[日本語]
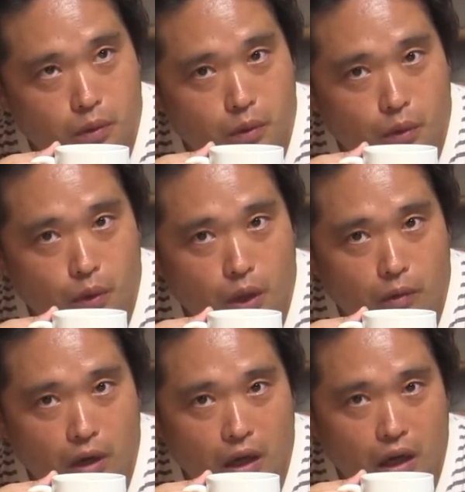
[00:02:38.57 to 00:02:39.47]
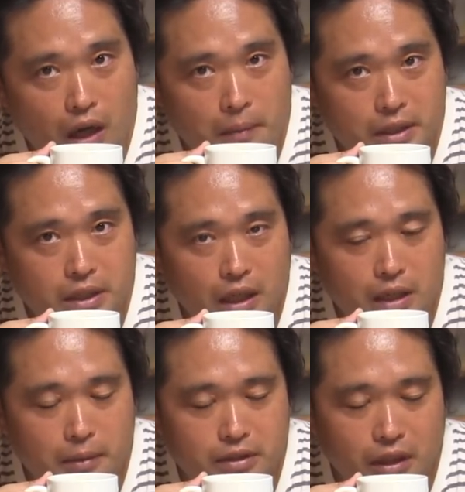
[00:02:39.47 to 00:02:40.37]
これは甘さあ
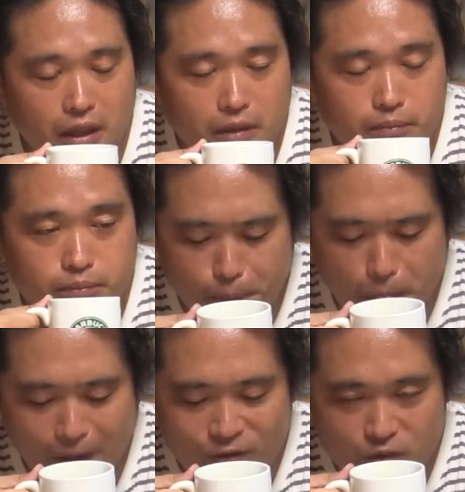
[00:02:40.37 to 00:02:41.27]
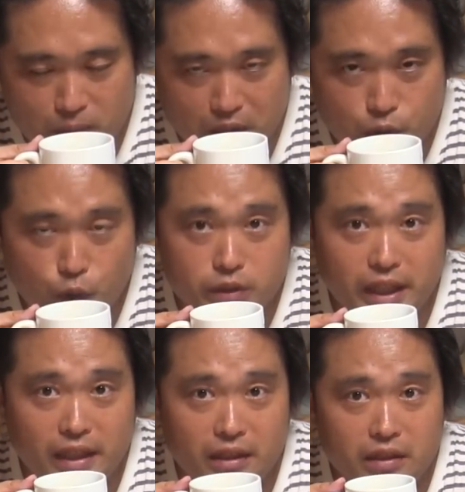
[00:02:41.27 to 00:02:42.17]
りますねまあ当
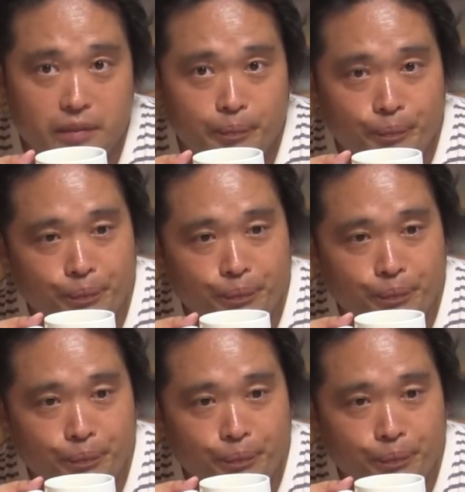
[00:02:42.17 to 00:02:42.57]
然